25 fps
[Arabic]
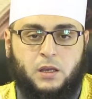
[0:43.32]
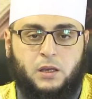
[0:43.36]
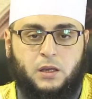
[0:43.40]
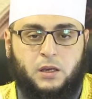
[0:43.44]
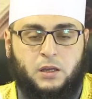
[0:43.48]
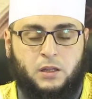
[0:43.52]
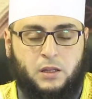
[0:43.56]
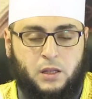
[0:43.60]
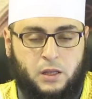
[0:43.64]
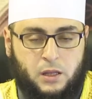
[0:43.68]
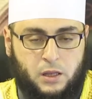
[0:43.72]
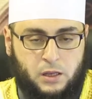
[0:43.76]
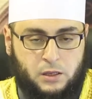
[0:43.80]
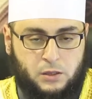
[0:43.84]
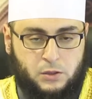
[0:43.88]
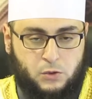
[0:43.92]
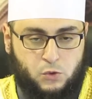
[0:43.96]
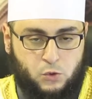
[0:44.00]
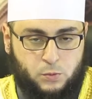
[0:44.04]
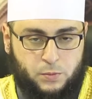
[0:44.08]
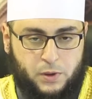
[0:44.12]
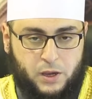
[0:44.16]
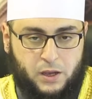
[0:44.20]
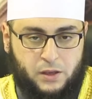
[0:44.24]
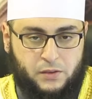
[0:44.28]
إلى أن
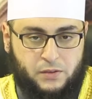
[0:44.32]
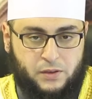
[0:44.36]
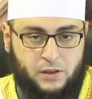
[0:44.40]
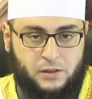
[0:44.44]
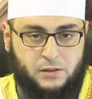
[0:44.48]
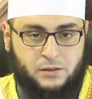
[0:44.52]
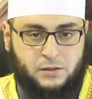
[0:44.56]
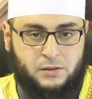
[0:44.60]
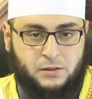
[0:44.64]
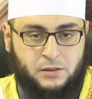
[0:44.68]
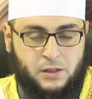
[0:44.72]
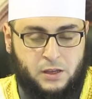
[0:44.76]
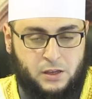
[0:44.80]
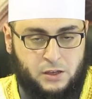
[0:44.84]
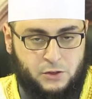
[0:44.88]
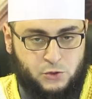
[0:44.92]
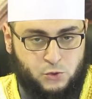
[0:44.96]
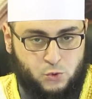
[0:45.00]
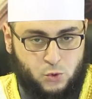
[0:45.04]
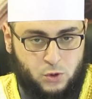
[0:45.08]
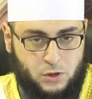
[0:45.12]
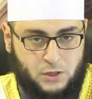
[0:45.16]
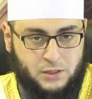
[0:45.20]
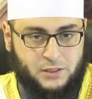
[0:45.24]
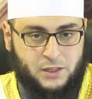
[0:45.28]
يبعث
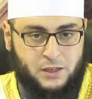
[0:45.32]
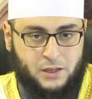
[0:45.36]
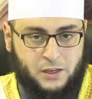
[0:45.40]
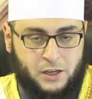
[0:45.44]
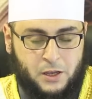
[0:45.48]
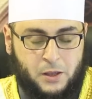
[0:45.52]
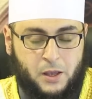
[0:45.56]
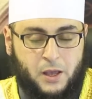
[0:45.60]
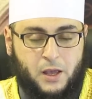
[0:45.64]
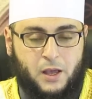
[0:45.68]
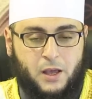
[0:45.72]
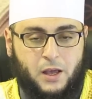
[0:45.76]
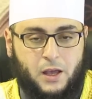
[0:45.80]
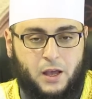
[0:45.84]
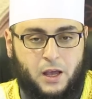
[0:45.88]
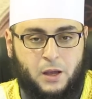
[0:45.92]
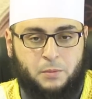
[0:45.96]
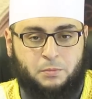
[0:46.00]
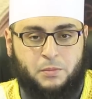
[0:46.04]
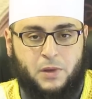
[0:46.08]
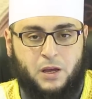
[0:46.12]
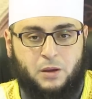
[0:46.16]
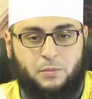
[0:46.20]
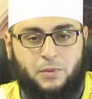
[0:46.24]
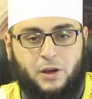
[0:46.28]
الناس غدا
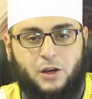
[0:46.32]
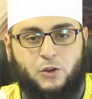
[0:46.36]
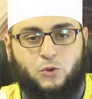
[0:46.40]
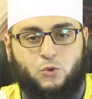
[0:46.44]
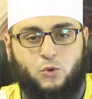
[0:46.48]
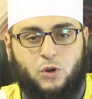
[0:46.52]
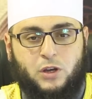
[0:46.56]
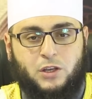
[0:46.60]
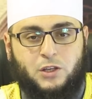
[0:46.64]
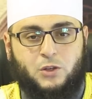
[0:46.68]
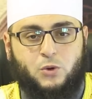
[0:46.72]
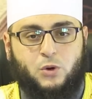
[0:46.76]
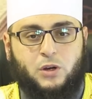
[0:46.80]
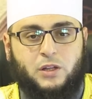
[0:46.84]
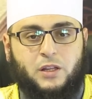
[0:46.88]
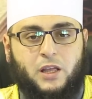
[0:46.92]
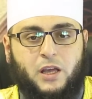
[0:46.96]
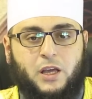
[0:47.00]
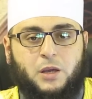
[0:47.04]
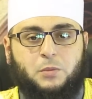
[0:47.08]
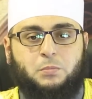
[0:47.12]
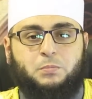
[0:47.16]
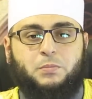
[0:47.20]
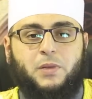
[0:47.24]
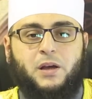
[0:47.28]
أما بعد أيها
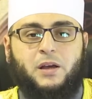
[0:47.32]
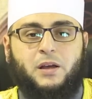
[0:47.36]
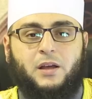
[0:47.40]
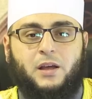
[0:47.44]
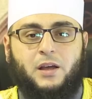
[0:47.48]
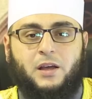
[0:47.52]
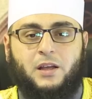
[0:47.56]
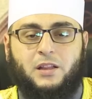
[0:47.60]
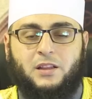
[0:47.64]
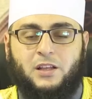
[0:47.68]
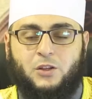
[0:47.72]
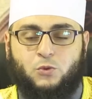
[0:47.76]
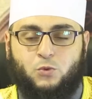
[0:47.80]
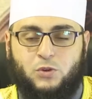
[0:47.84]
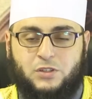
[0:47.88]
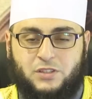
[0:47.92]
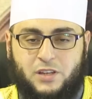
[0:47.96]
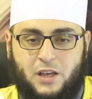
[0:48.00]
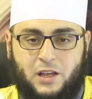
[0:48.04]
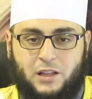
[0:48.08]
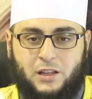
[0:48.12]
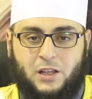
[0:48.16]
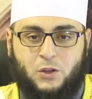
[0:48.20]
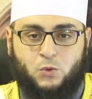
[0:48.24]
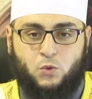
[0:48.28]
الأحبة أهلا
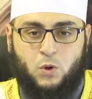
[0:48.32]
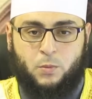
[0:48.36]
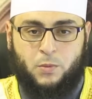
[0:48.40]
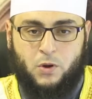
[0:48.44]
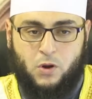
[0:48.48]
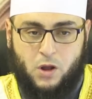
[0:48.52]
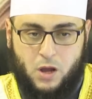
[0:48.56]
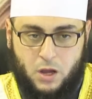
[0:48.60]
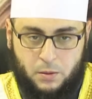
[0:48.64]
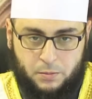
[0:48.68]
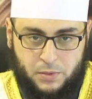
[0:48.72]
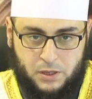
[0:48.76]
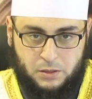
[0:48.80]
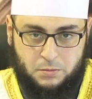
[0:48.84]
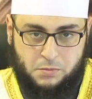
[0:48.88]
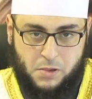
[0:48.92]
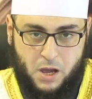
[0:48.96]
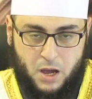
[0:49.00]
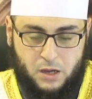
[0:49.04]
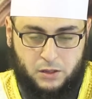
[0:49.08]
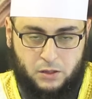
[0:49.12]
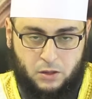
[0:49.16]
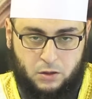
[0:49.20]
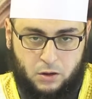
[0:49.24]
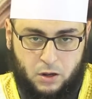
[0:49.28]
وسهلا ومرحبا
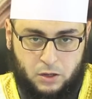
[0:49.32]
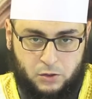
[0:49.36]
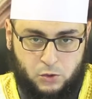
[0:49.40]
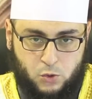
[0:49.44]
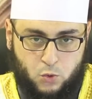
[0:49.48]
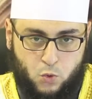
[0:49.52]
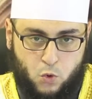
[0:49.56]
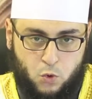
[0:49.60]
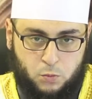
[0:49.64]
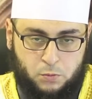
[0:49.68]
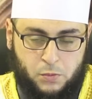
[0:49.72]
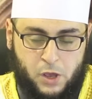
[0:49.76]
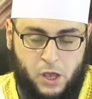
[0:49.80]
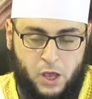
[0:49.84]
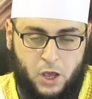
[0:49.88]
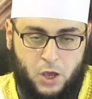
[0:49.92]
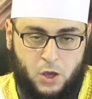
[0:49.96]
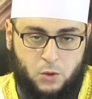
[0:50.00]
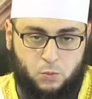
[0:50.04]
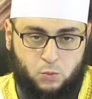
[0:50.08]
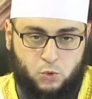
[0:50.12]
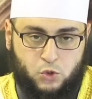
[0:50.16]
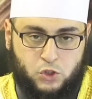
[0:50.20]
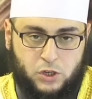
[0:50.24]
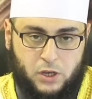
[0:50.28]
بحضراتكم
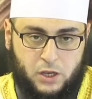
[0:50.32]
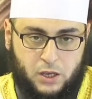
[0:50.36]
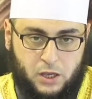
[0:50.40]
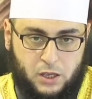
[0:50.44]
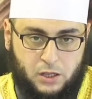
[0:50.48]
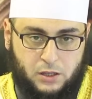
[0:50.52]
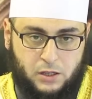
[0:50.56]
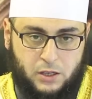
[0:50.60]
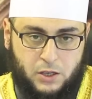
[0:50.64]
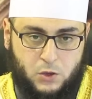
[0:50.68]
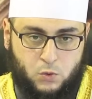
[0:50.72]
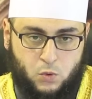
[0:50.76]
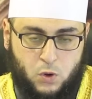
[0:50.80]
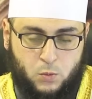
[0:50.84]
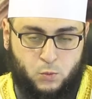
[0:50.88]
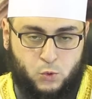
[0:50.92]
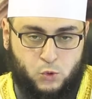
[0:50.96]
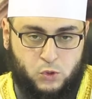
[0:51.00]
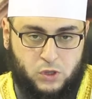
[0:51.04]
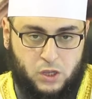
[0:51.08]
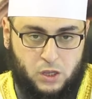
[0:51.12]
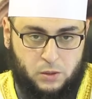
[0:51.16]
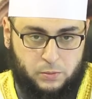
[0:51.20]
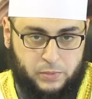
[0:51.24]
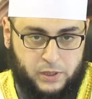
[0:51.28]
مشاهدي
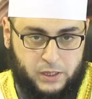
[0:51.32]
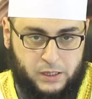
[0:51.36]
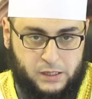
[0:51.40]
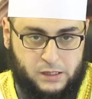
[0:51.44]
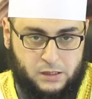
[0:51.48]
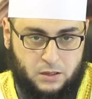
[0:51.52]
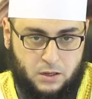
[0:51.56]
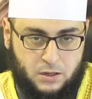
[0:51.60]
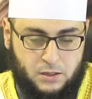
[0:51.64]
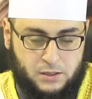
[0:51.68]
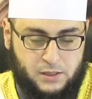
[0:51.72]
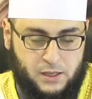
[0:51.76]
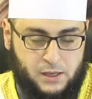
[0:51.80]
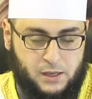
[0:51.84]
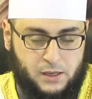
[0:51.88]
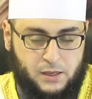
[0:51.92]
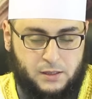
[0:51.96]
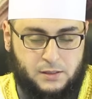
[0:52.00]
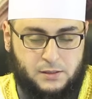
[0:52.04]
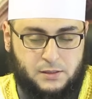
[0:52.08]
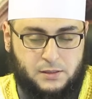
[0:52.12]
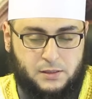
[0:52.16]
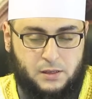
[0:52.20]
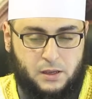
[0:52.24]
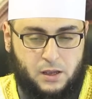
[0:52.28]
ومتابعي
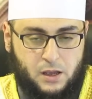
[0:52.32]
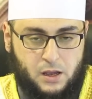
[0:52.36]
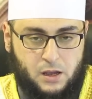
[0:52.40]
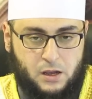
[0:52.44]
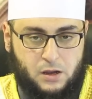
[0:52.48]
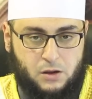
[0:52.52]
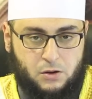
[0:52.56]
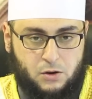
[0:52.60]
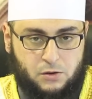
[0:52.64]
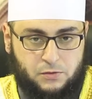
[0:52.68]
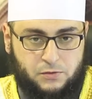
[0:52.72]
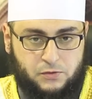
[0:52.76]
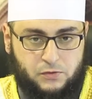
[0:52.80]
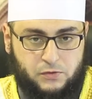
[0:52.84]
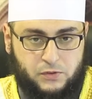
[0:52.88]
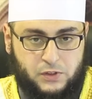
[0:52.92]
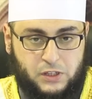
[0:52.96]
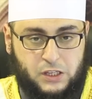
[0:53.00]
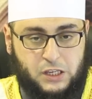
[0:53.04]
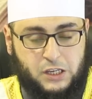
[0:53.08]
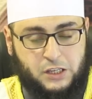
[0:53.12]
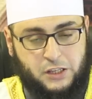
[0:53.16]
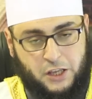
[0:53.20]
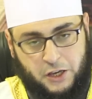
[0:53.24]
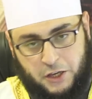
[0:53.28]
قناة أعرف
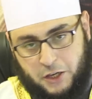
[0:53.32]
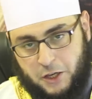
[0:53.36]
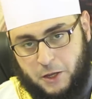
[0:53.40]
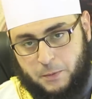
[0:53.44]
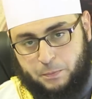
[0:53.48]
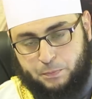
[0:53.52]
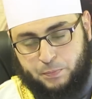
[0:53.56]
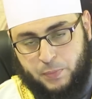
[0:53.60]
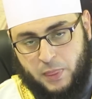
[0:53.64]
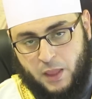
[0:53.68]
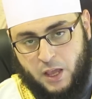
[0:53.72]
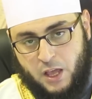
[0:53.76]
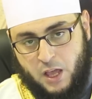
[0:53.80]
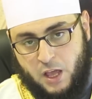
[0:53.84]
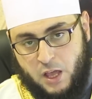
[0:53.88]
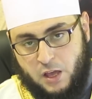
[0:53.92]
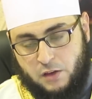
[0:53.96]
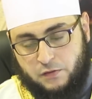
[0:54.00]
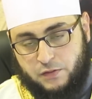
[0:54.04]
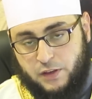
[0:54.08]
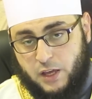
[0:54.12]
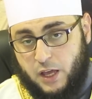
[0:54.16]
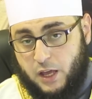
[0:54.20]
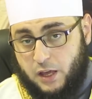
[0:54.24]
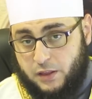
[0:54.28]
دينك
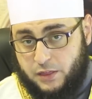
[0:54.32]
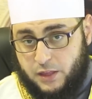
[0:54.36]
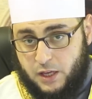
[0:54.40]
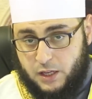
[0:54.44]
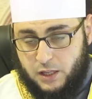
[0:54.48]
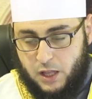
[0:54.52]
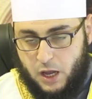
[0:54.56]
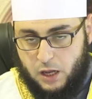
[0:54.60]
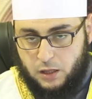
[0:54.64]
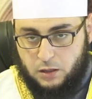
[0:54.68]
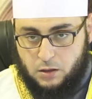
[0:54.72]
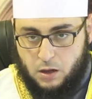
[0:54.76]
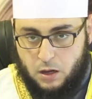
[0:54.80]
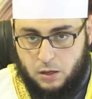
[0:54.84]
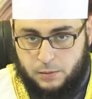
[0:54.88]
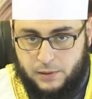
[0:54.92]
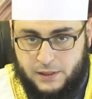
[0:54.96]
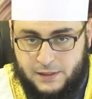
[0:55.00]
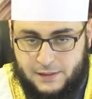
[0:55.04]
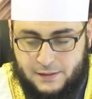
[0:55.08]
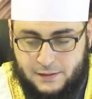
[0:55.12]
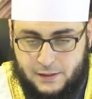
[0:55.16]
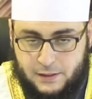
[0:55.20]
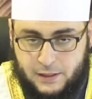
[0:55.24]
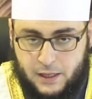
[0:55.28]
في هذه الحلقة
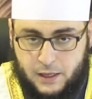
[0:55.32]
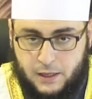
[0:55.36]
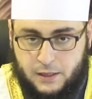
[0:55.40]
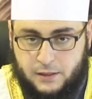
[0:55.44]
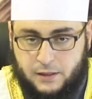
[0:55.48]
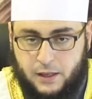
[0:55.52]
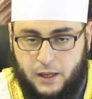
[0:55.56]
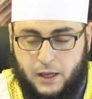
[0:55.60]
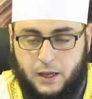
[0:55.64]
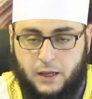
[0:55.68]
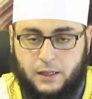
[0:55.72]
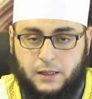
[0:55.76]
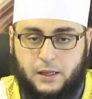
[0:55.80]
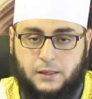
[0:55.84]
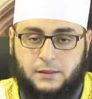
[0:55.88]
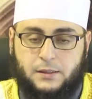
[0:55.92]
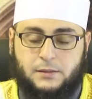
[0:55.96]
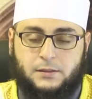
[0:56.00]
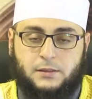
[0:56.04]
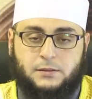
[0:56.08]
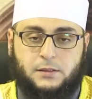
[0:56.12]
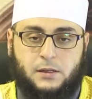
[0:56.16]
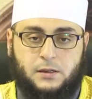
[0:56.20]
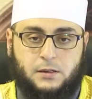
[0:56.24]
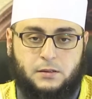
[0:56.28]
بإذن الله تعالى
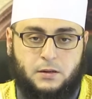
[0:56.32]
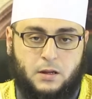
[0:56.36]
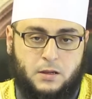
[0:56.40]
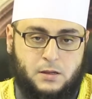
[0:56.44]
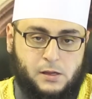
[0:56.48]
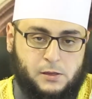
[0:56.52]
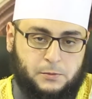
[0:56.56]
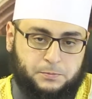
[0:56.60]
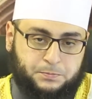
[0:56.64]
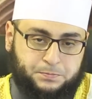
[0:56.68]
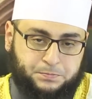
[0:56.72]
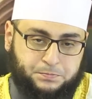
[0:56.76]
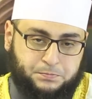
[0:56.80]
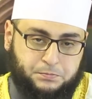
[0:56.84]
نتطرق